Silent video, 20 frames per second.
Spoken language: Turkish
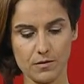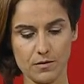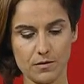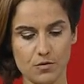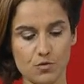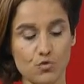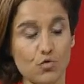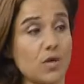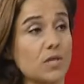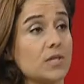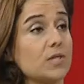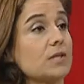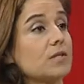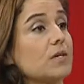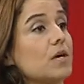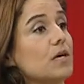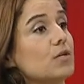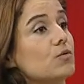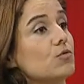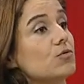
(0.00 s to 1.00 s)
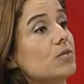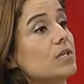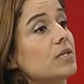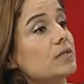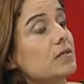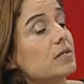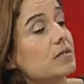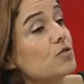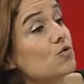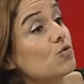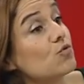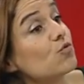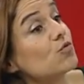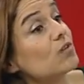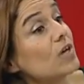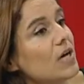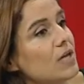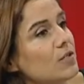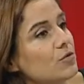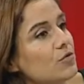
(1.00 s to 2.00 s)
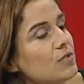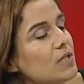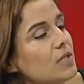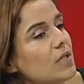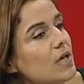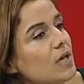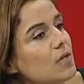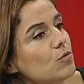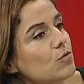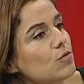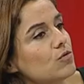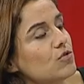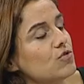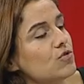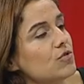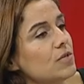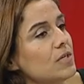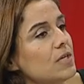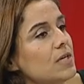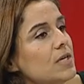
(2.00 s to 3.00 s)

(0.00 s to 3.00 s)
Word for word: su hakkı kanununda, su kanununda daha doğrusu